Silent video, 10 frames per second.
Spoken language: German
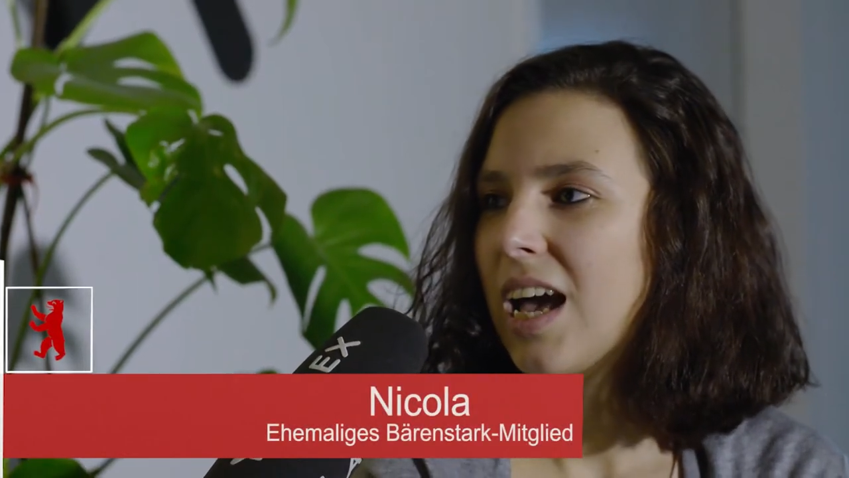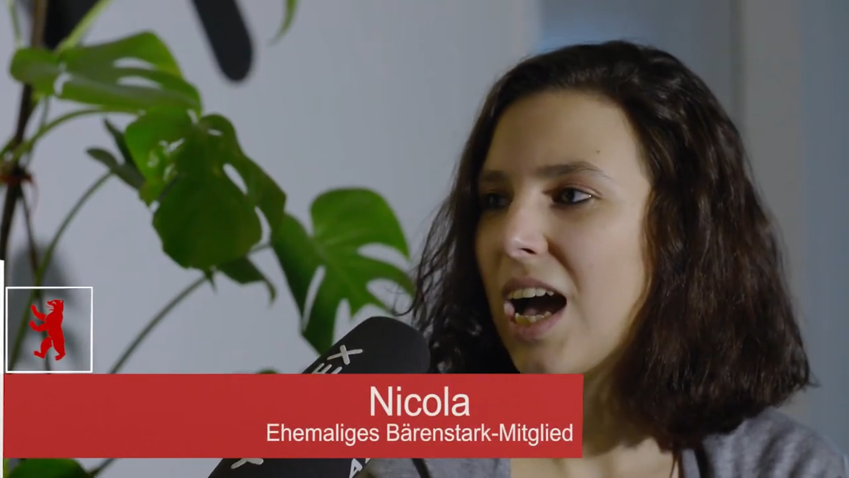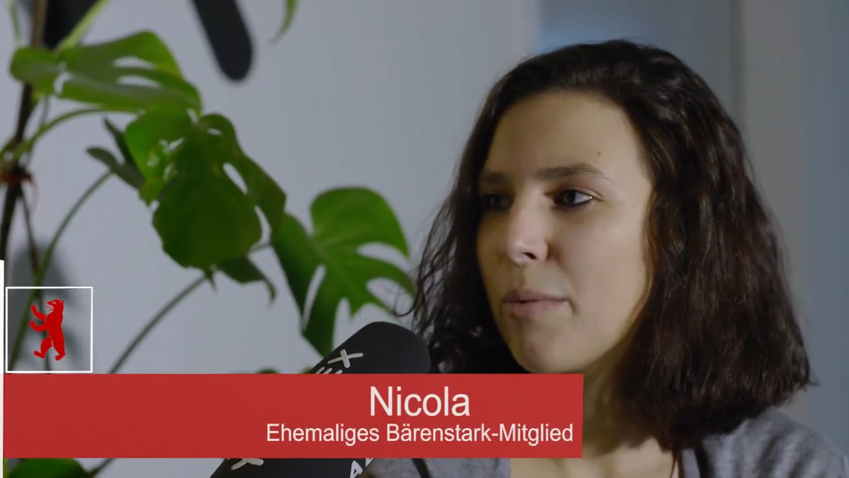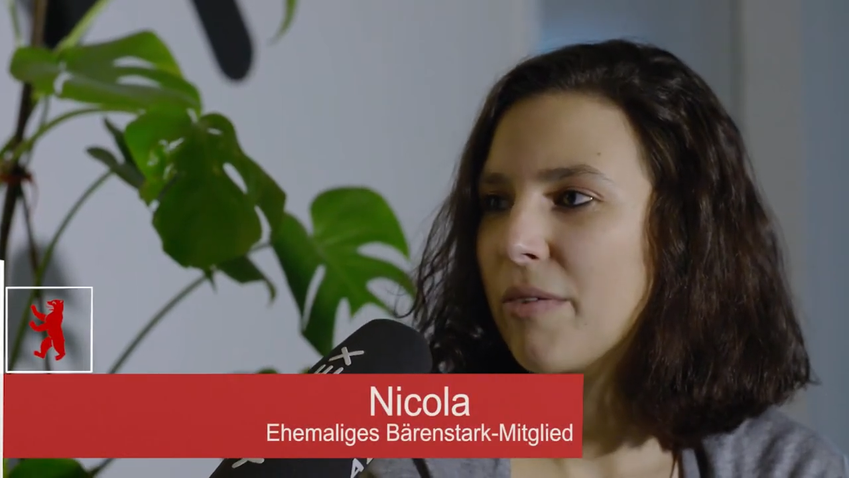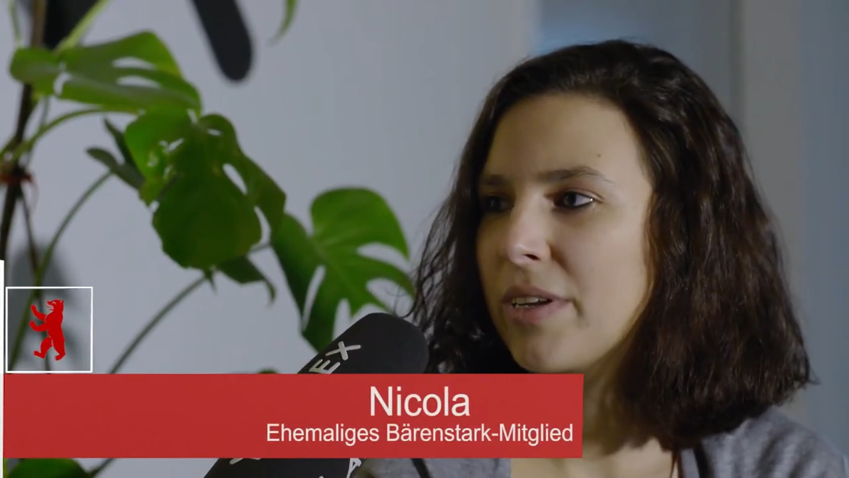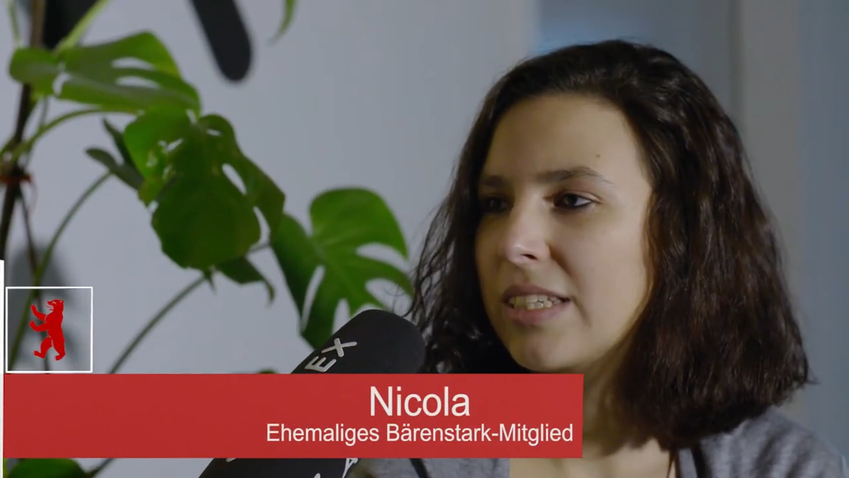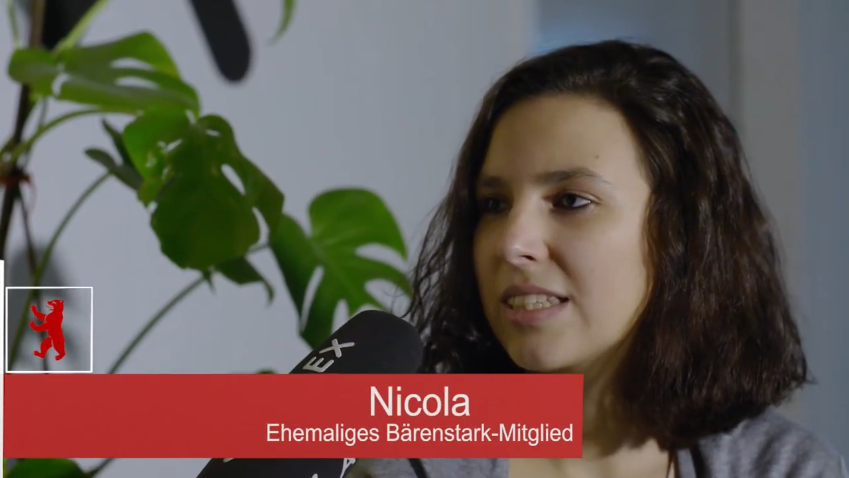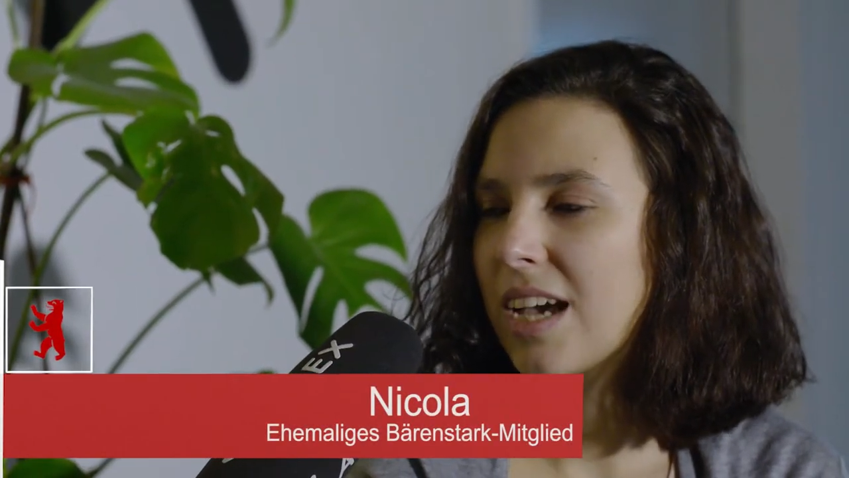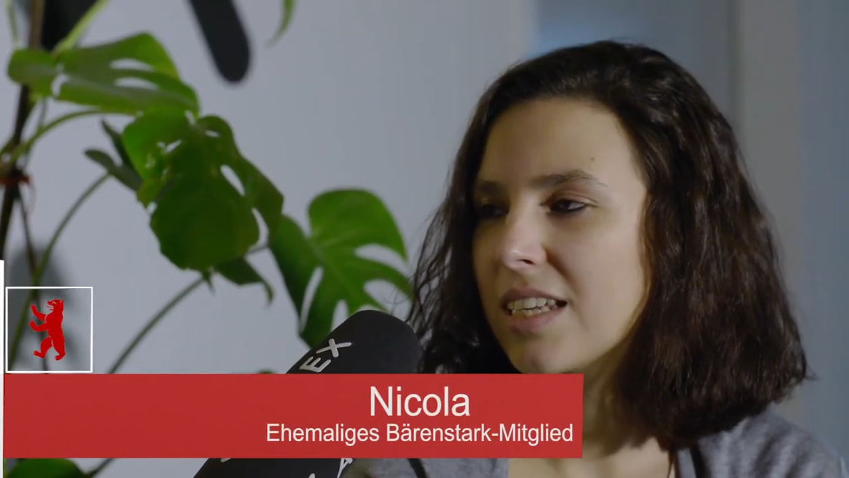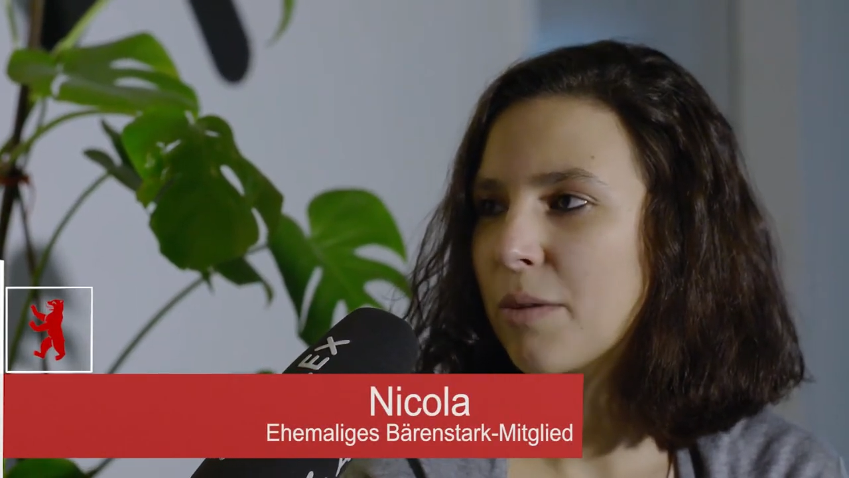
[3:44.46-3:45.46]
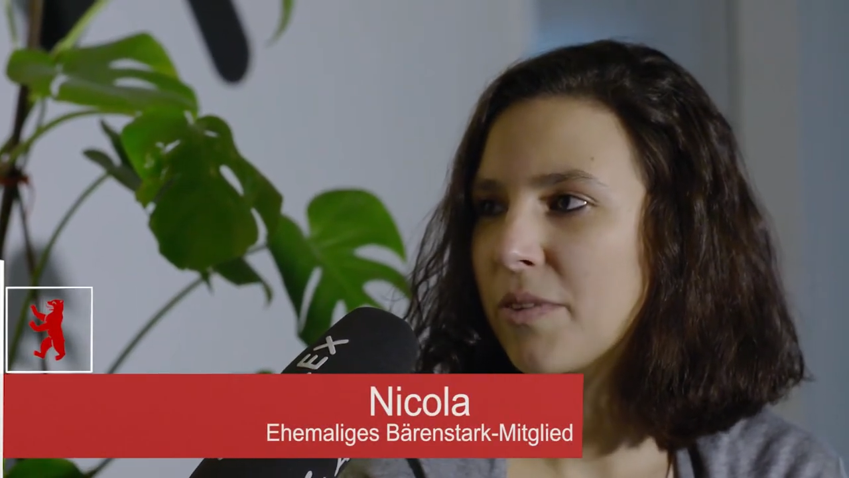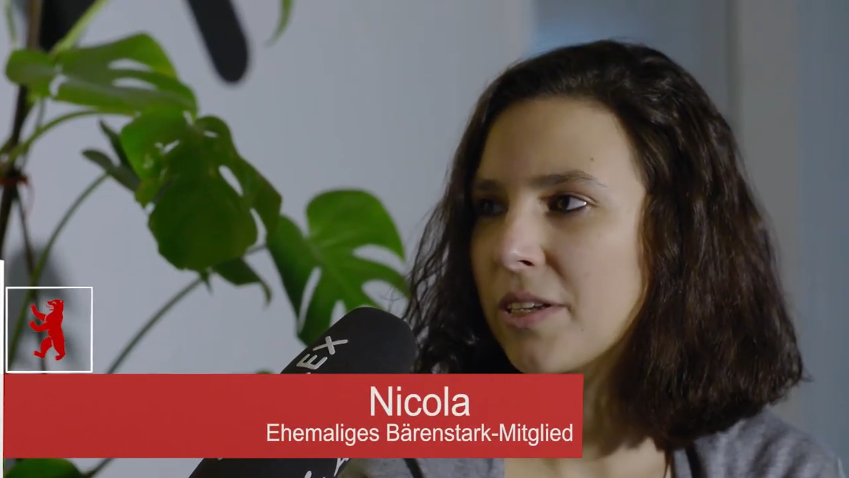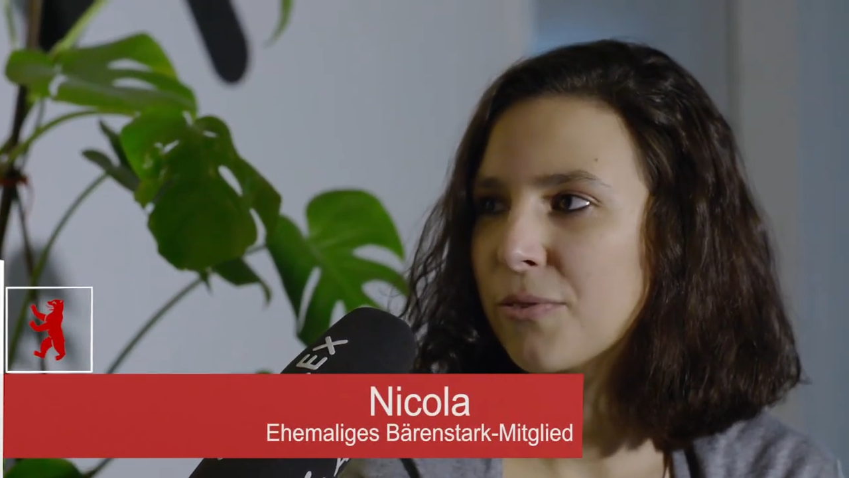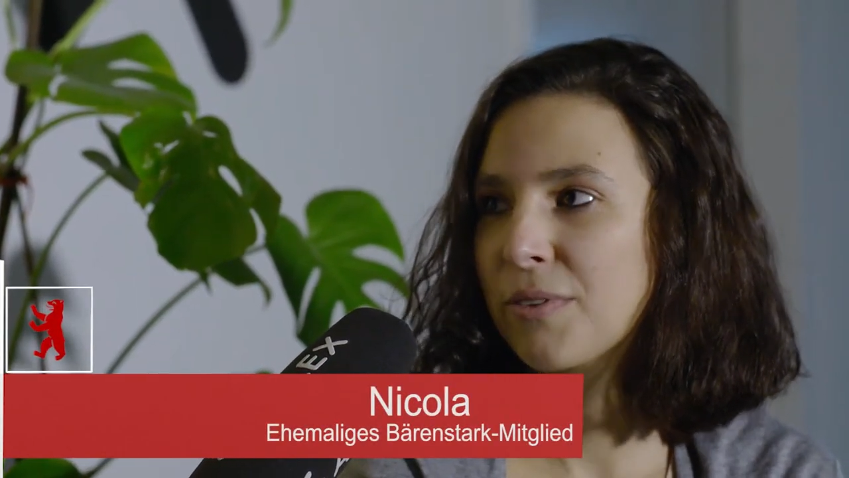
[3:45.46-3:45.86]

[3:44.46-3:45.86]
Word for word: Aber wenn ich Zeit habe, werde ich